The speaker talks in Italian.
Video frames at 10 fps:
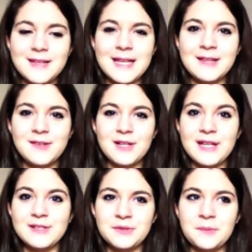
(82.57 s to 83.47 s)
è,
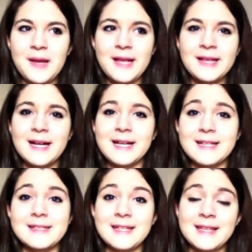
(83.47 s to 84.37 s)
è stupenda
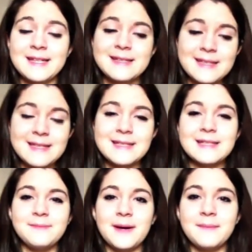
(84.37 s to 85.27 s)
anche se è tristissima,